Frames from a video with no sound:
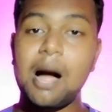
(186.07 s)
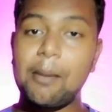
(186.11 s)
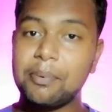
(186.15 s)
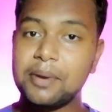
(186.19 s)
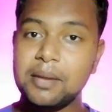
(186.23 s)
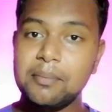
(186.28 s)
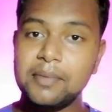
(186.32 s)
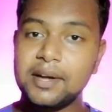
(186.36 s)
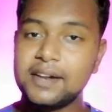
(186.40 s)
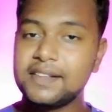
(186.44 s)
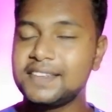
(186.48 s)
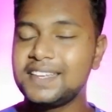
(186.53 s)

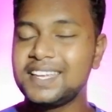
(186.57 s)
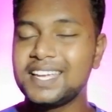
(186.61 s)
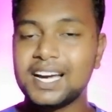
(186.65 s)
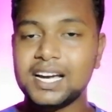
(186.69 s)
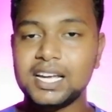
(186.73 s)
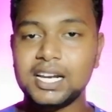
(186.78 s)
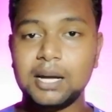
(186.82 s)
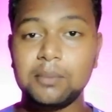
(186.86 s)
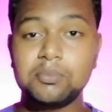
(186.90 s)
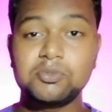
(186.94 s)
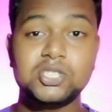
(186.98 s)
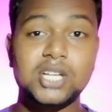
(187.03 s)
आपकी मर्जी
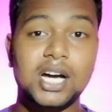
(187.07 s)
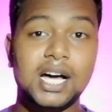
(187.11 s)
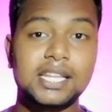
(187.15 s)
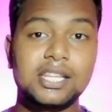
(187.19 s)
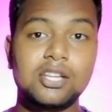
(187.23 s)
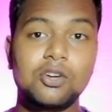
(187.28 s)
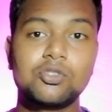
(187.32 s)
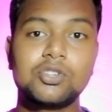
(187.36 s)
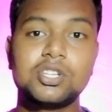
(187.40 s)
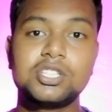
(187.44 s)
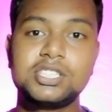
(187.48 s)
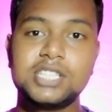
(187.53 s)
अगर आप
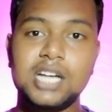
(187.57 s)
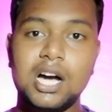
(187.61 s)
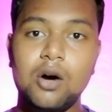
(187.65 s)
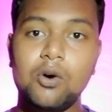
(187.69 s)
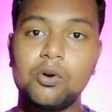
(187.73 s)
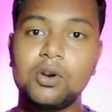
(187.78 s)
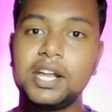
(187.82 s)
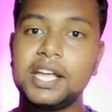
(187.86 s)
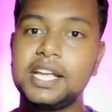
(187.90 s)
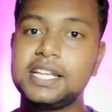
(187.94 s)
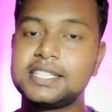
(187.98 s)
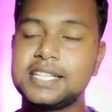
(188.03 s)
चाहते हो तो
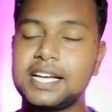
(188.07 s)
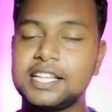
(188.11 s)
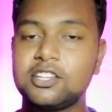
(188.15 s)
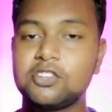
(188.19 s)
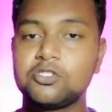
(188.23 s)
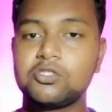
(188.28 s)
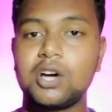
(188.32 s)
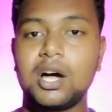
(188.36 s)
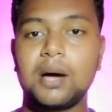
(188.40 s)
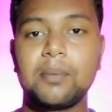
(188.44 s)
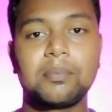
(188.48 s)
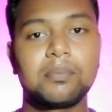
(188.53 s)
जाओ नहीं
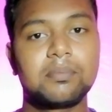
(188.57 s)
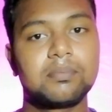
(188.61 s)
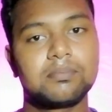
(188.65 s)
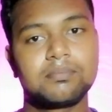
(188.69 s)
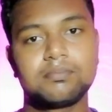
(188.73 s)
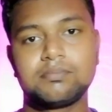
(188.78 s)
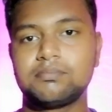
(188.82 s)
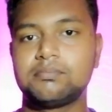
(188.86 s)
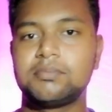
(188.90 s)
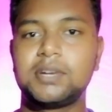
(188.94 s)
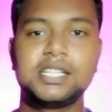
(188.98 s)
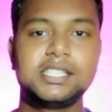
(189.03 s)
चाहते तो आप
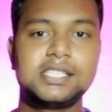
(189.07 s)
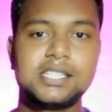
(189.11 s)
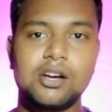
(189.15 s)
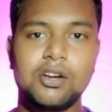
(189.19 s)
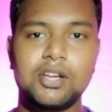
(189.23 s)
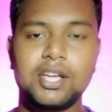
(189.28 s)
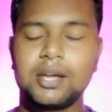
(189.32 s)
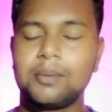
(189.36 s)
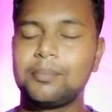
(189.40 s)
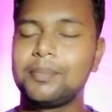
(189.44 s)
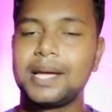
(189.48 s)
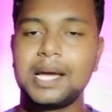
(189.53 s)
मत
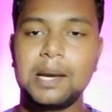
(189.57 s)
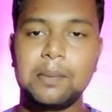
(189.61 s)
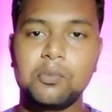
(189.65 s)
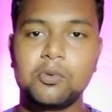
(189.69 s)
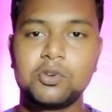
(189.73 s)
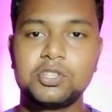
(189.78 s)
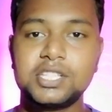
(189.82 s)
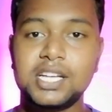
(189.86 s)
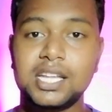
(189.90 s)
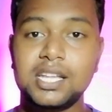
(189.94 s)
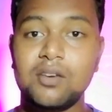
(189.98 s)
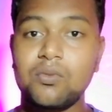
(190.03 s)
जाओ यार मैं
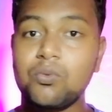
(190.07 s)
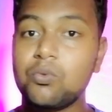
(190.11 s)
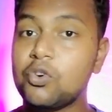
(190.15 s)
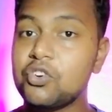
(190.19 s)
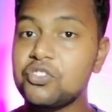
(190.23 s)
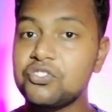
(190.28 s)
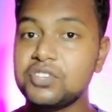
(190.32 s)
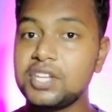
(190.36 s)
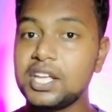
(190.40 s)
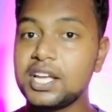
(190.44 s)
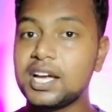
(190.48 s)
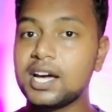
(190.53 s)
आपको ज़्यादा
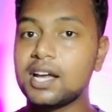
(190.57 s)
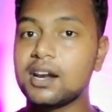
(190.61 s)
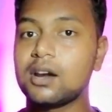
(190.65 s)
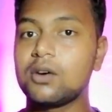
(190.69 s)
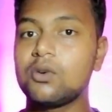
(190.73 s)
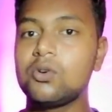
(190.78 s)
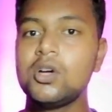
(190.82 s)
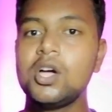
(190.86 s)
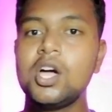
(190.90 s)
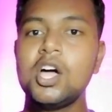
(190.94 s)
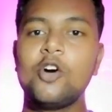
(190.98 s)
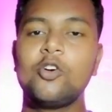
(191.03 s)
फोर्स नहीं कर
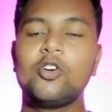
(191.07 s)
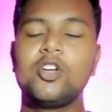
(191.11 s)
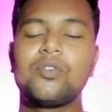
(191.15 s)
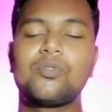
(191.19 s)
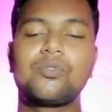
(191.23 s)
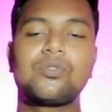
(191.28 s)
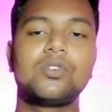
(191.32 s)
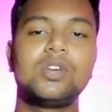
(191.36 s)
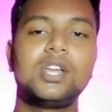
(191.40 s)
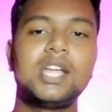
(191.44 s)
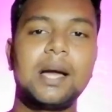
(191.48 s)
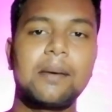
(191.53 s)
रहा हूँ
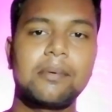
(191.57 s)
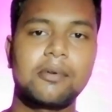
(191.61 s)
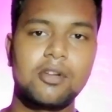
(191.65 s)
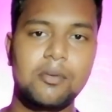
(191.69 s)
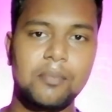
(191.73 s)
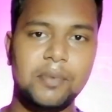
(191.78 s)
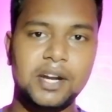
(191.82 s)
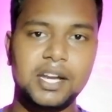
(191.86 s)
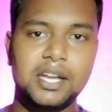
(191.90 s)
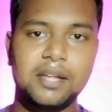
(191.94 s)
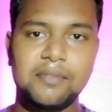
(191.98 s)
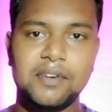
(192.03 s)
ये फुल्ली
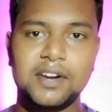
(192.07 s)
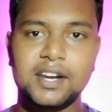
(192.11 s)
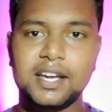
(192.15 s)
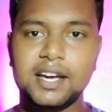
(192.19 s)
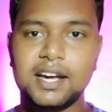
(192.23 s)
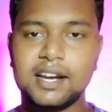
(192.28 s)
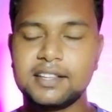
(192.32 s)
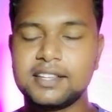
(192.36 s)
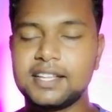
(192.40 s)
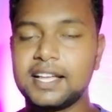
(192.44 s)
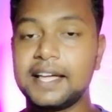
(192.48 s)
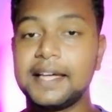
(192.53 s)
आपके ऊपर डिपेंड
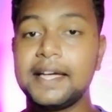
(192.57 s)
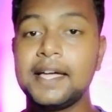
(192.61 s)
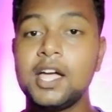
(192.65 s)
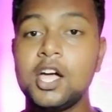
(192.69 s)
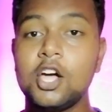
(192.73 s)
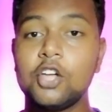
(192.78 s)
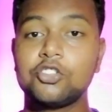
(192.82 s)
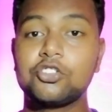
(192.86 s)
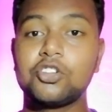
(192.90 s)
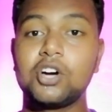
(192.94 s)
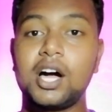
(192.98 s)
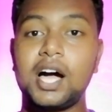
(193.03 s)
करता है
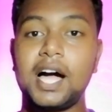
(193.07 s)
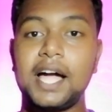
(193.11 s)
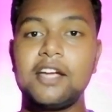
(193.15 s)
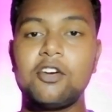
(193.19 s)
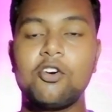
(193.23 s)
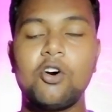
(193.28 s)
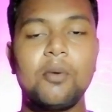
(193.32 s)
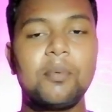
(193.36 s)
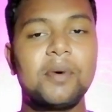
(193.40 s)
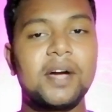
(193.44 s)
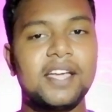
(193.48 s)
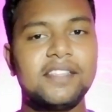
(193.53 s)
तो आई
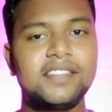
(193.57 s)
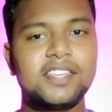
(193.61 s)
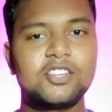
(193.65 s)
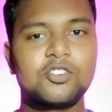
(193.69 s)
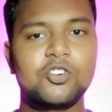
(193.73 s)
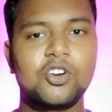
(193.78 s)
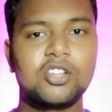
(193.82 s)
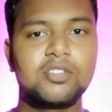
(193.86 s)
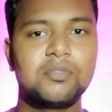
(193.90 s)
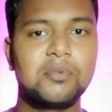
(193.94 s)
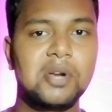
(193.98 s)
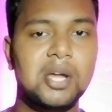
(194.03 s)
होप गैस ये
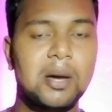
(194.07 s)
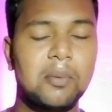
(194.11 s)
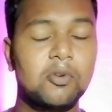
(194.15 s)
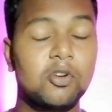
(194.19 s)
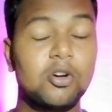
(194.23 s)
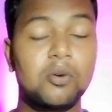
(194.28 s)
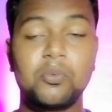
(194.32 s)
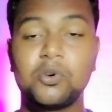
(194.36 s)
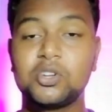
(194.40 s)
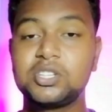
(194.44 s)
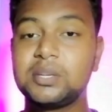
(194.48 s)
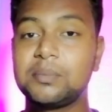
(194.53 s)
छोटा वीडियो आप
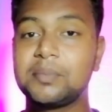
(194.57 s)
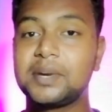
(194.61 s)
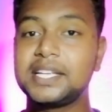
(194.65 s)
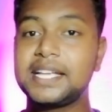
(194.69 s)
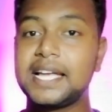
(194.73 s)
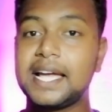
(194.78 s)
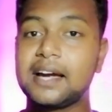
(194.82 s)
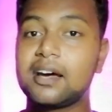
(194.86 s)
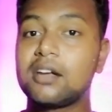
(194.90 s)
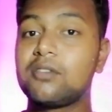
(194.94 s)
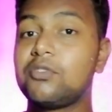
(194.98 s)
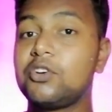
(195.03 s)
लोग बहुत ही
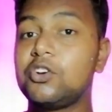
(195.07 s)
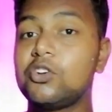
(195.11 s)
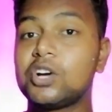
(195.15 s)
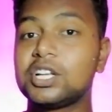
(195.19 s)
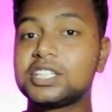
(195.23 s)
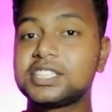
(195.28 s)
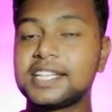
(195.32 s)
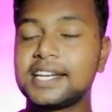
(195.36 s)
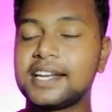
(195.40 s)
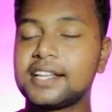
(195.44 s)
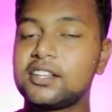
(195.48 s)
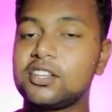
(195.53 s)
मजा आएगा अगर वीडियो
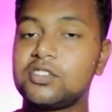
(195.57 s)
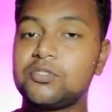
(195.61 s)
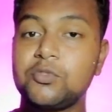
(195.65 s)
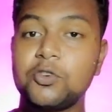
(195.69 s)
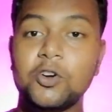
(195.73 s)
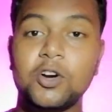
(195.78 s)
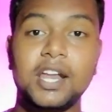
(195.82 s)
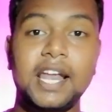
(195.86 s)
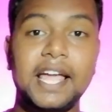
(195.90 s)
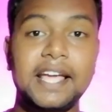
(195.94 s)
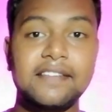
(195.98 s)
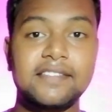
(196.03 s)
अच्छा लगे तो इस
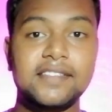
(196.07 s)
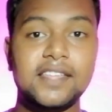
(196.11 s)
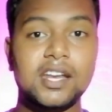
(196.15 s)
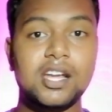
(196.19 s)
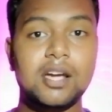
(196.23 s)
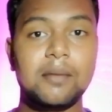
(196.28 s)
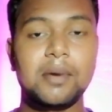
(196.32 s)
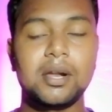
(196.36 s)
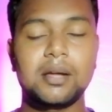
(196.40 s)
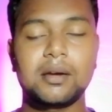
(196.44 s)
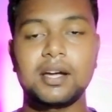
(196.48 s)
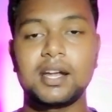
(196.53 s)
वीडियो का लाइक
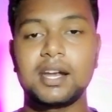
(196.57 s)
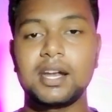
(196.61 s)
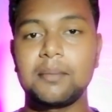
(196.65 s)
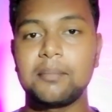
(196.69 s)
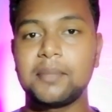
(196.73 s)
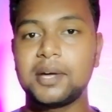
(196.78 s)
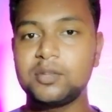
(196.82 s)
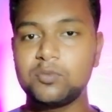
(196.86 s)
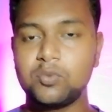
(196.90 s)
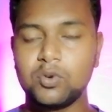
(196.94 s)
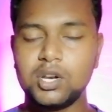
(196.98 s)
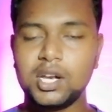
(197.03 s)
शेयर कमेंट
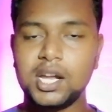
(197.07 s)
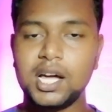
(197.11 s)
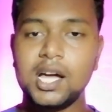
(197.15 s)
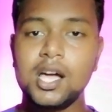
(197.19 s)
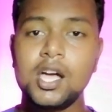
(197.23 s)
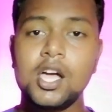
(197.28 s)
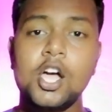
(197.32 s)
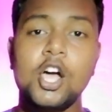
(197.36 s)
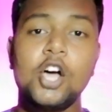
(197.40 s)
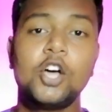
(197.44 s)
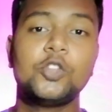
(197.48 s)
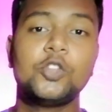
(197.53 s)
करना मत भूलना